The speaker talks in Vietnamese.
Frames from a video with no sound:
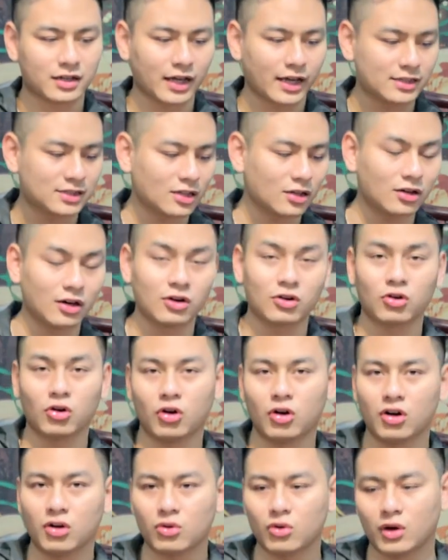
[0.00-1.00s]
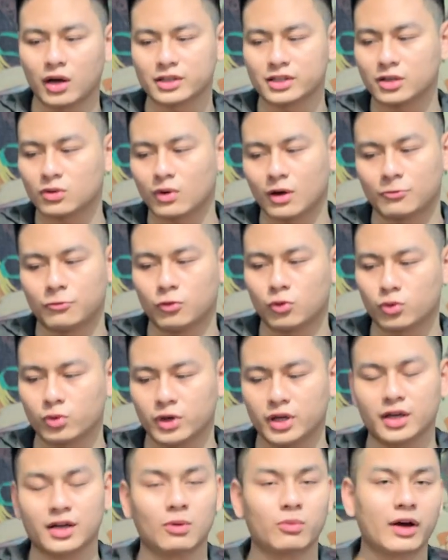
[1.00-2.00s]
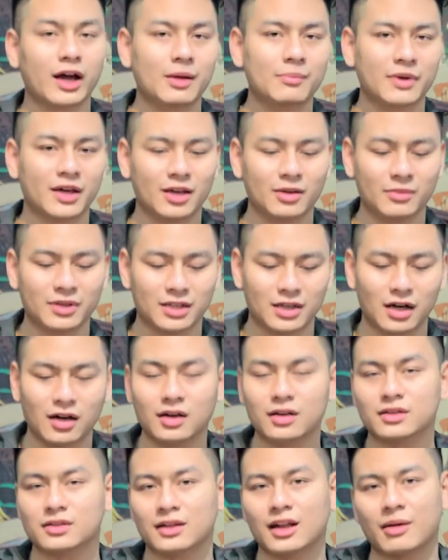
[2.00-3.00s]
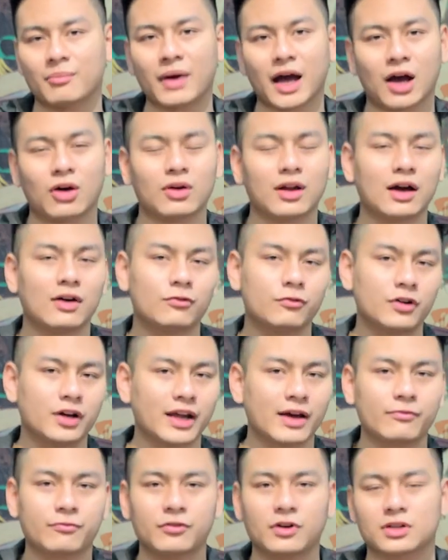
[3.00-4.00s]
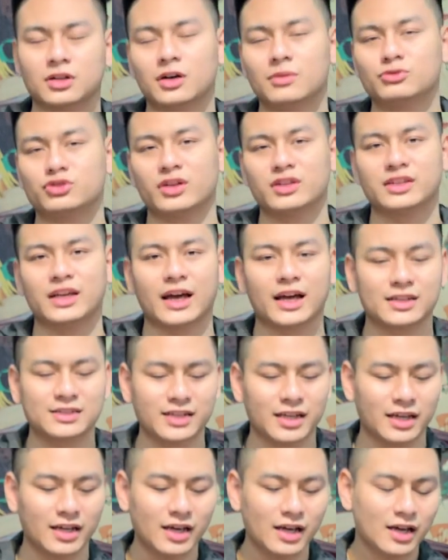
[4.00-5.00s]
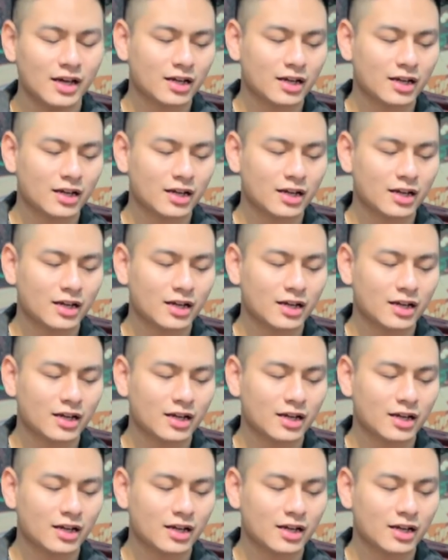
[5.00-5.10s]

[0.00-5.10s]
cái chất lượng gỗ của những quả phú quý ngọc am này anh em mình nhá đảm bảo là vừa đẹp vừa thơm cho nhà anh chị